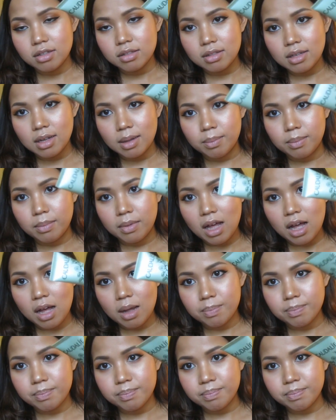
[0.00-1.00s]
สำหรั
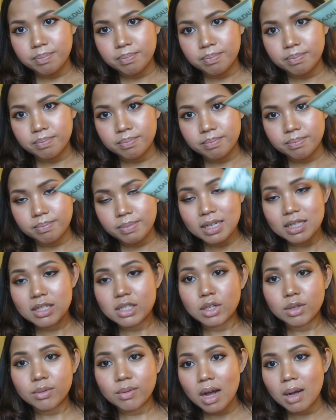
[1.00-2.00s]
บเป็น
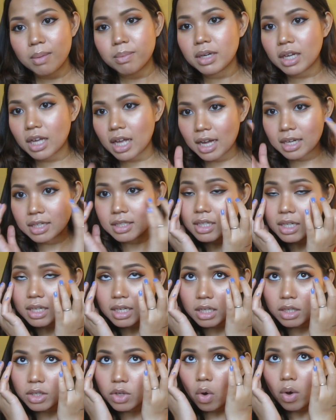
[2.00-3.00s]
ซีรั่มนะคะ
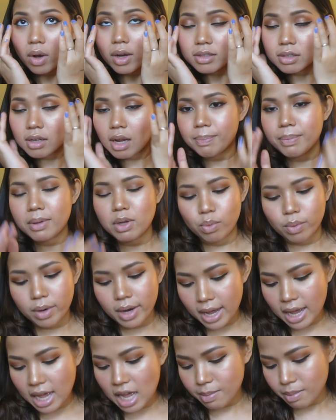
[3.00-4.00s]
ที่ยกกระชับผิวห
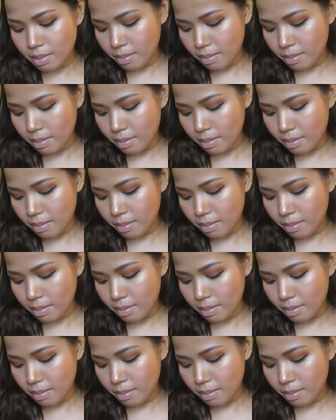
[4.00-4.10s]
น้า